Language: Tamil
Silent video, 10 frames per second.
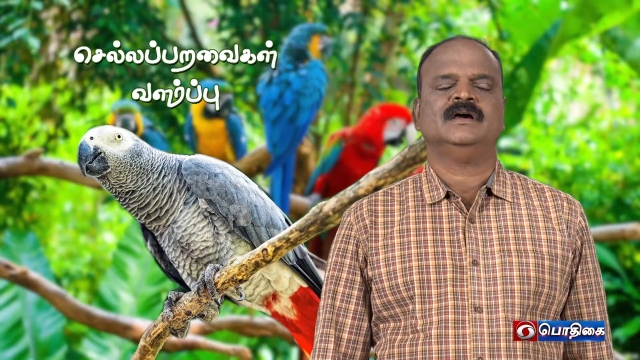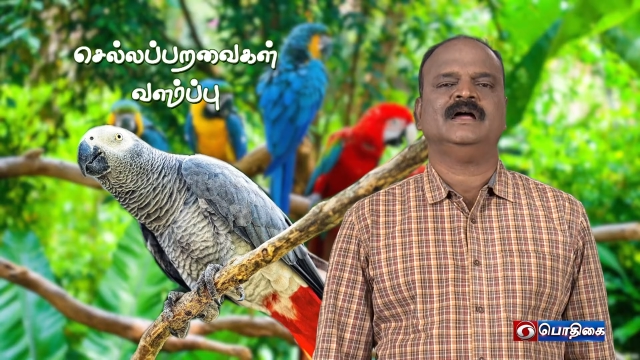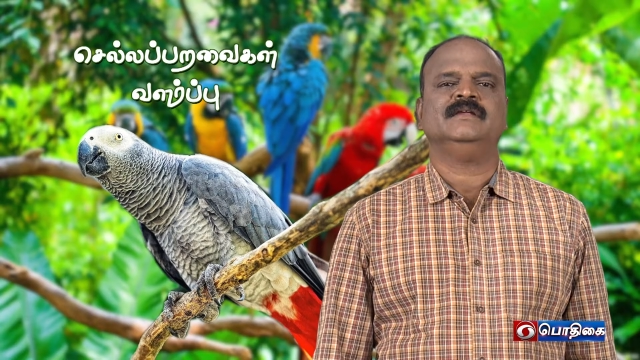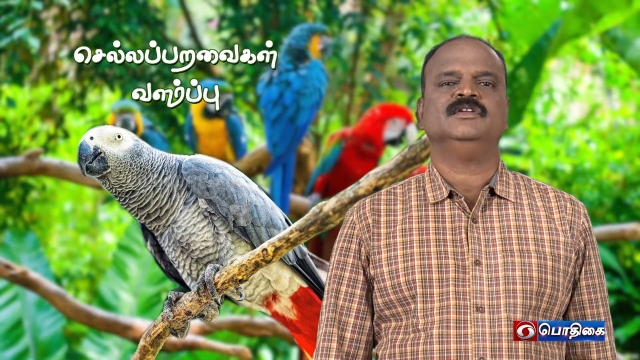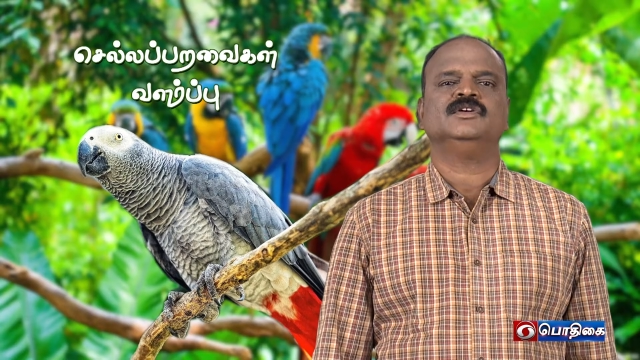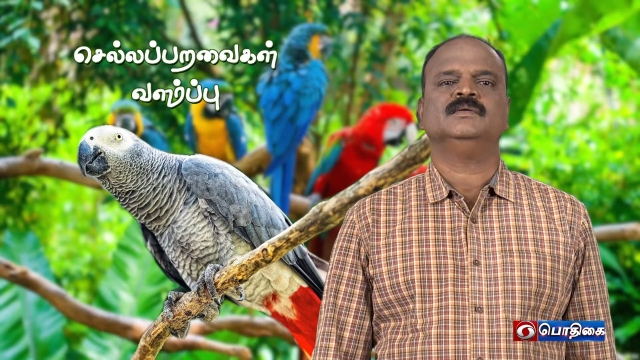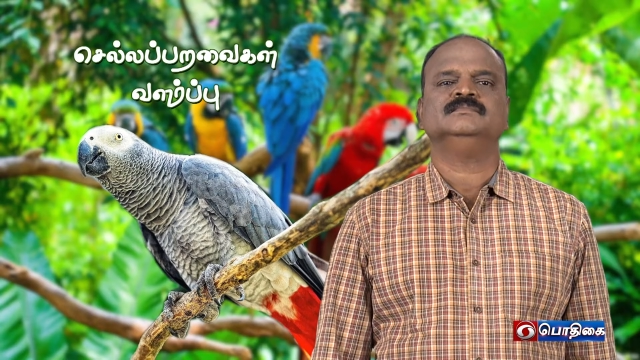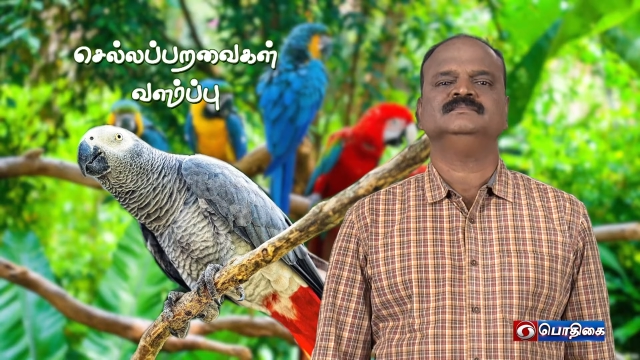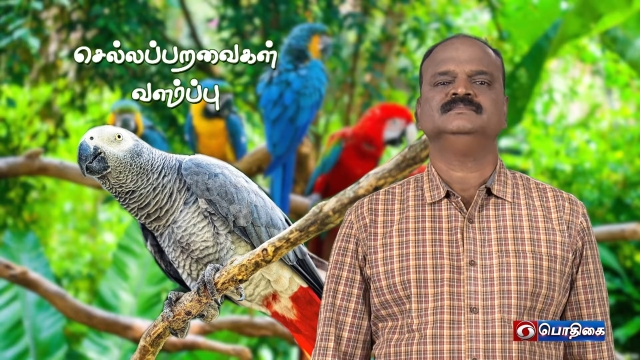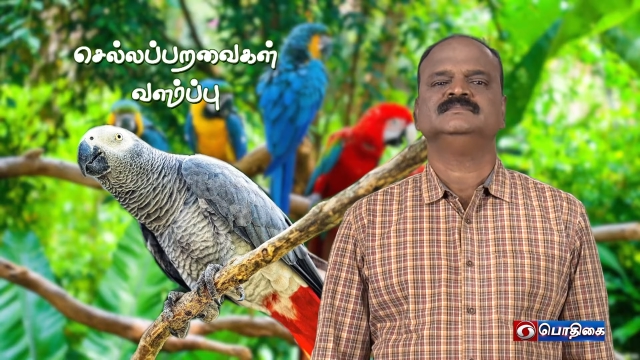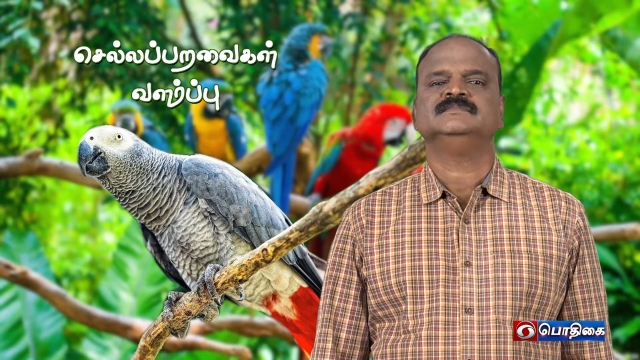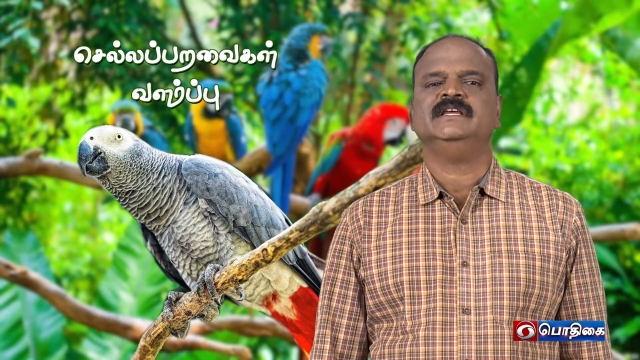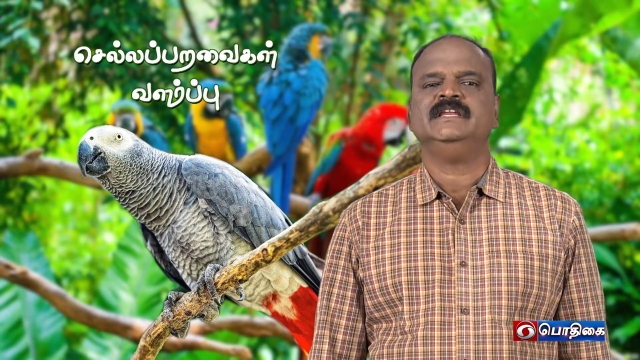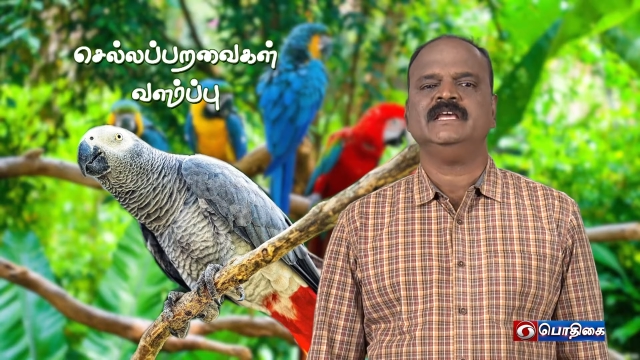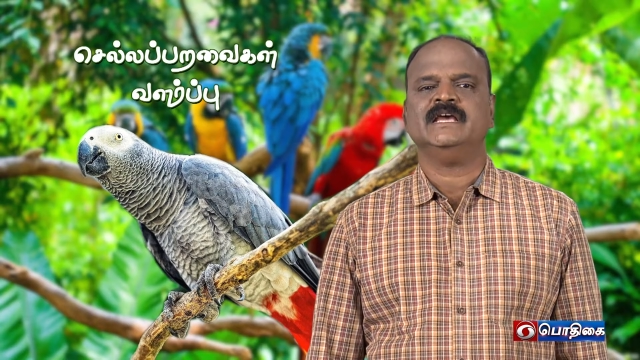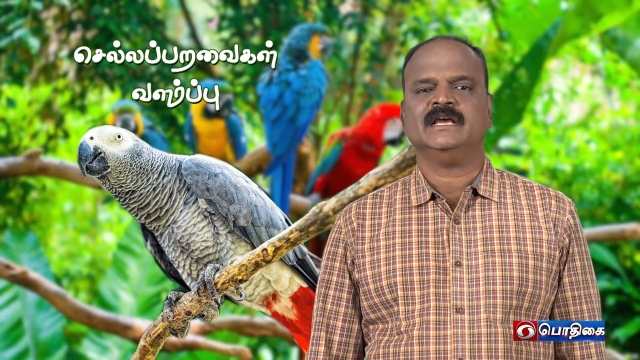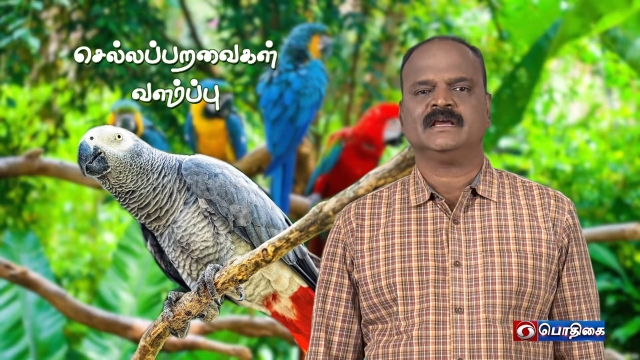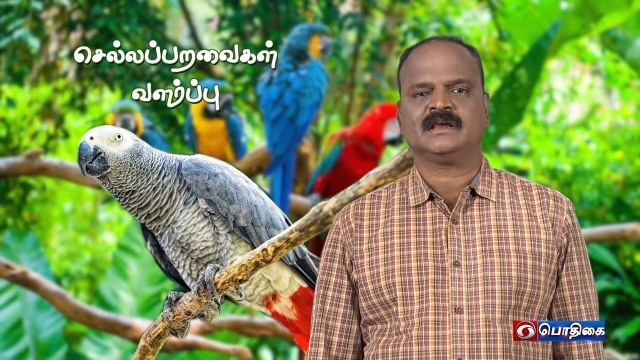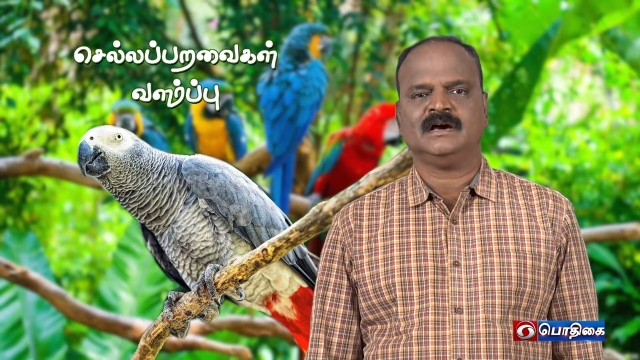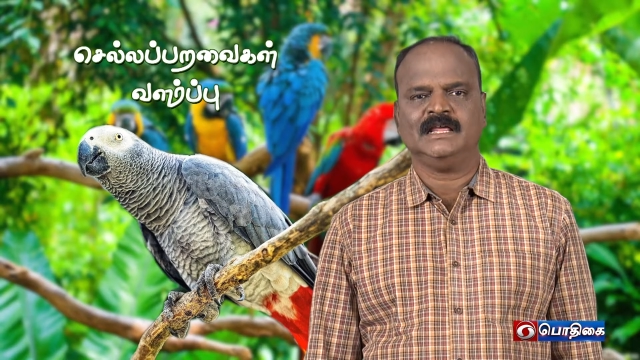அனைவருக்கும் இனிய
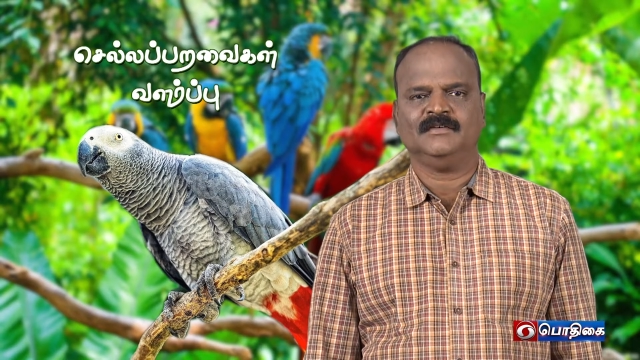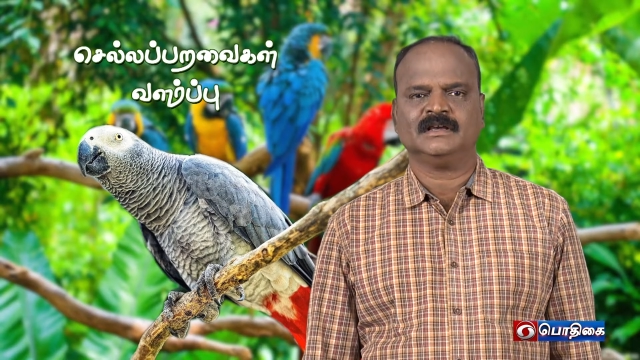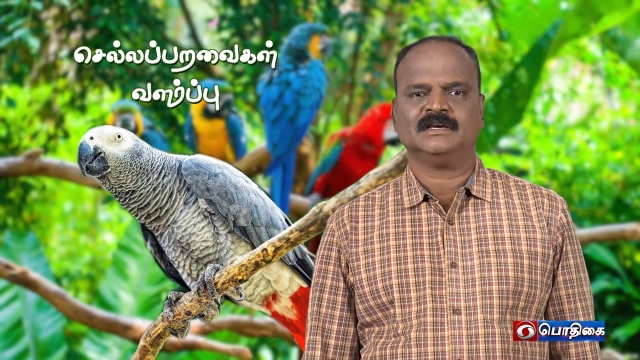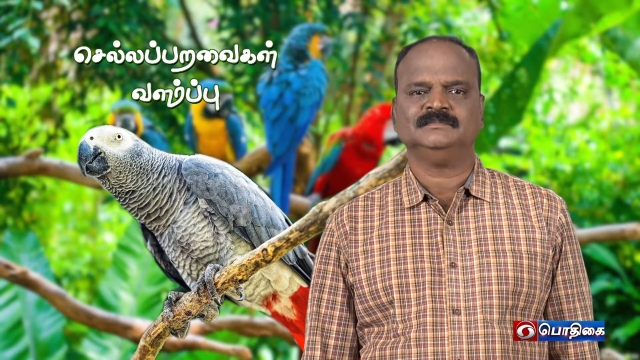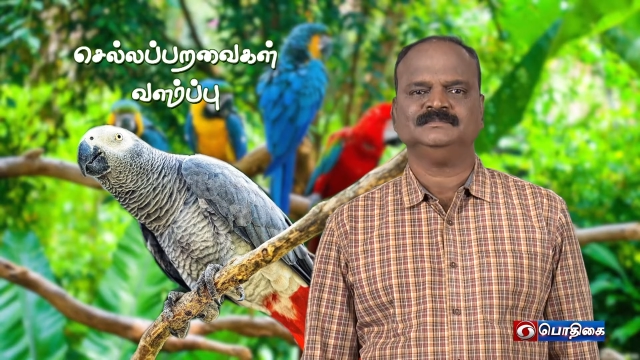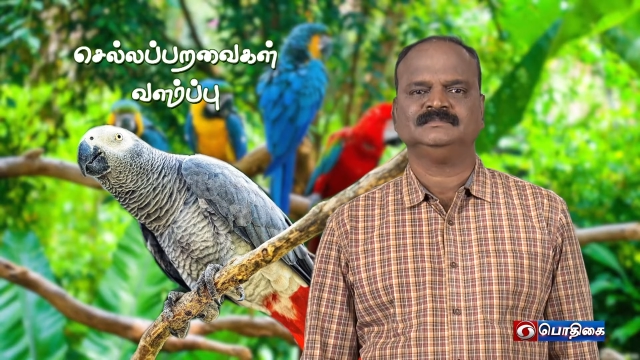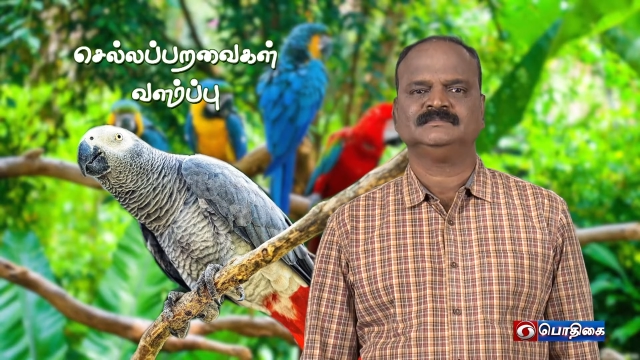காலை வணக்கம்